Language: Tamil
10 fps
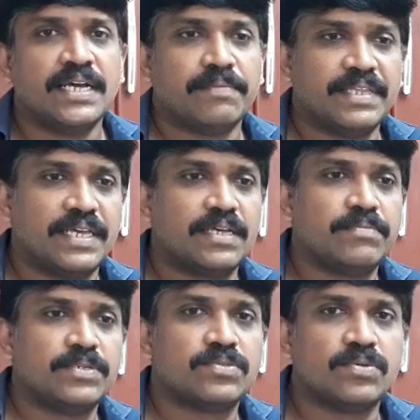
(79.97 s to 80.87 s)
பற்றி ஏதோ
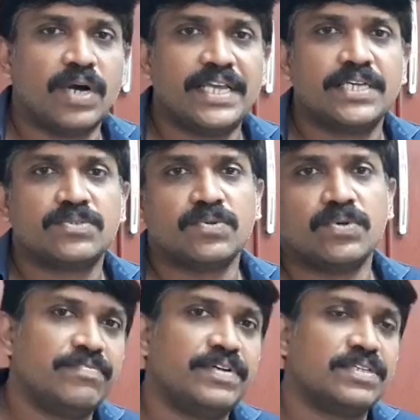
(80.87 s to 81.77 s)
பேசுவோம் ஐஎஸ்ஓ
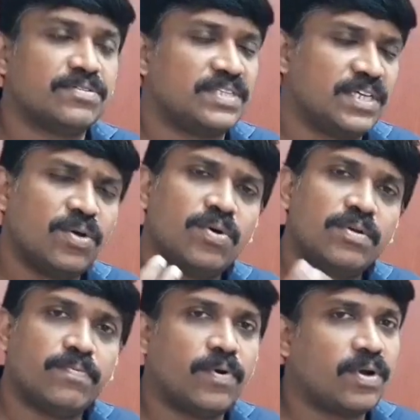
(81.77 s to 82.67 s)
டீன் தௌசண்ட் ஏதோ
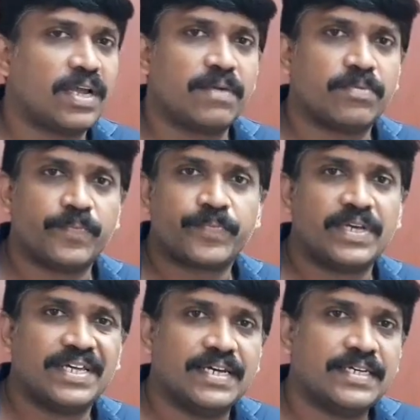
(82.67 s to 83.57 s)
ஒன்று போட்டுகிட்டே இருக்கும்
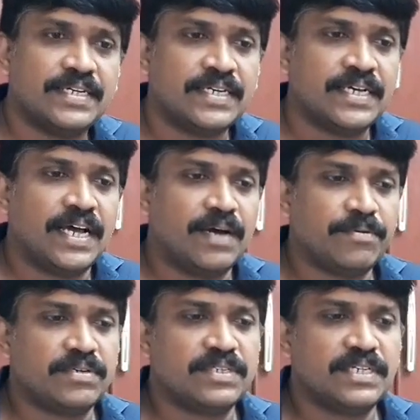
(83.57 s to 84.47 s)
அதில்
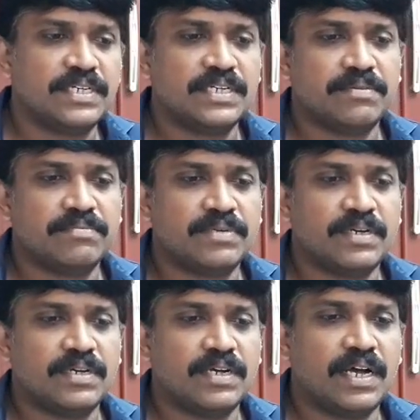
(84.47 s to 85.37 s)
அப்புறம் வந்து
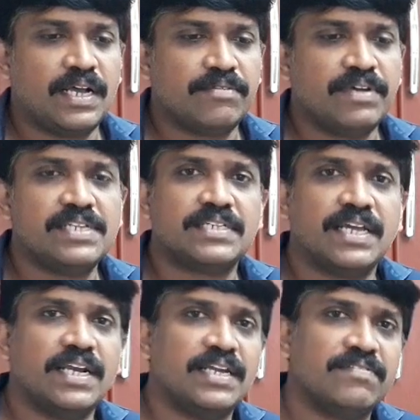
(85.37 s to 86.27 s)
வெல்
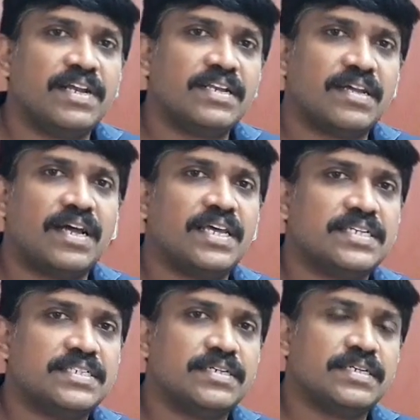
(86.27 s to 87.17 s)
ஸ்கில்டு வெல்
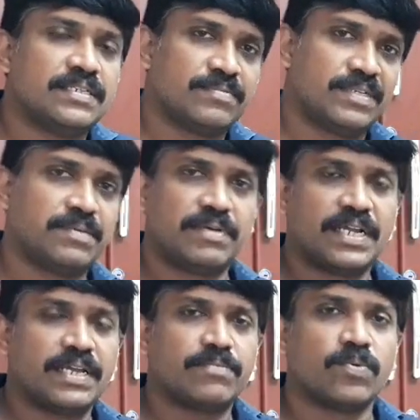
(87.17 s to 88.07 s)
நாலேஜு இந்த மாதிரி
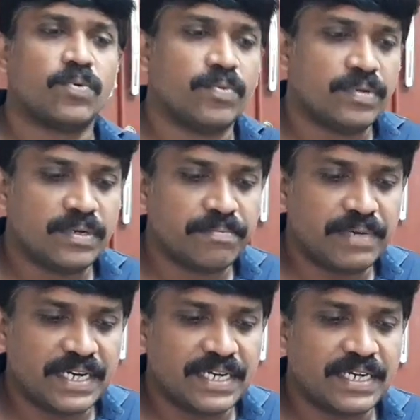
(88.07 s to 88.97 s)
நிறைய போடுவோம்
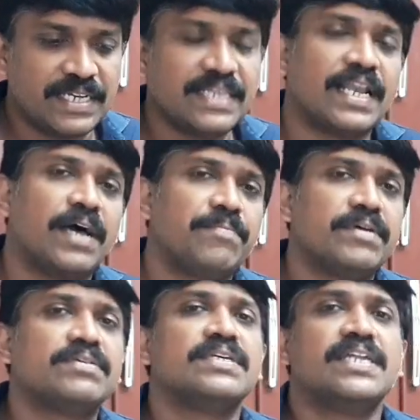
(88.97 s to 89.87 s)
பட் இது எல்லாமே
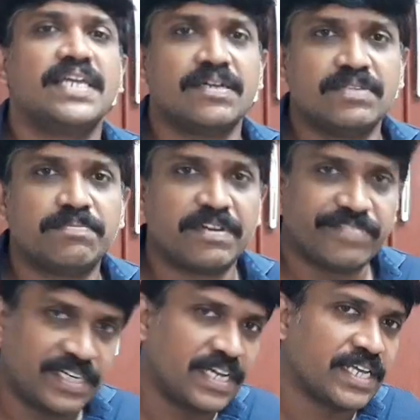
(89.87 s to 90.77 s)
வந்து நீங்கள் வந்து
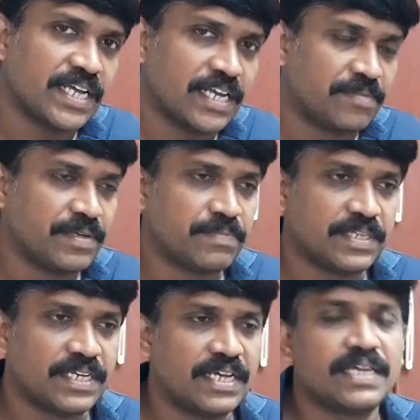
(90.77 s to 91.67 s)
பர்ஃபெக்டாக இருக்கீங்க அப்படின்னு
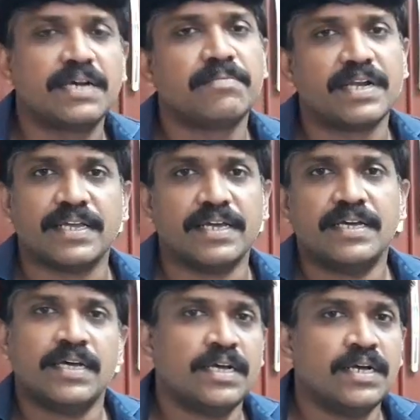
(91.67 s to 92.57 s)
பார்த்தீங்கன்னா இருக்க மாட்டீங்க
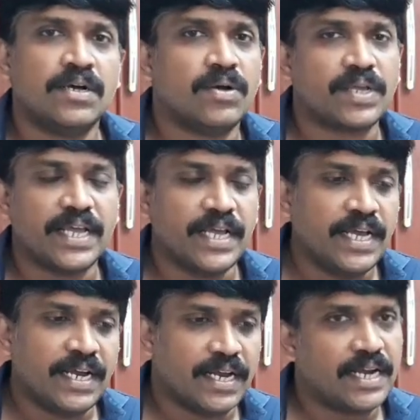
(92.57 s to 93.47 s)
ஓகே
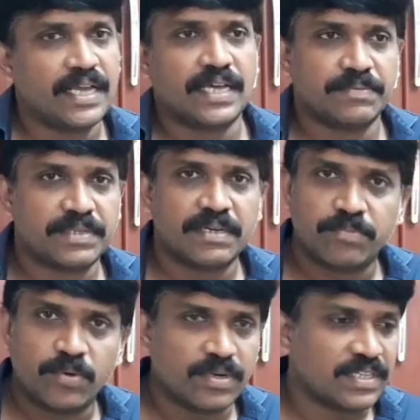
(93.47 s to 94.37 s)
நானே அந்த மாதிரி
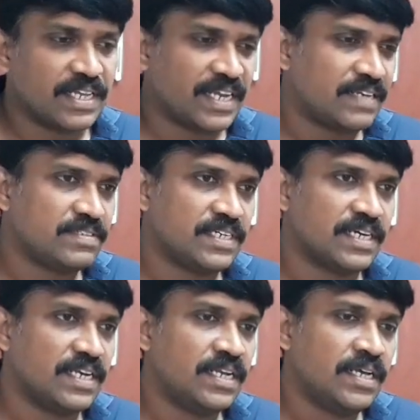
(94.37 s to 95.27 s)
தான் போட்டிருந்தேன் நிறைய விஷயங்கள்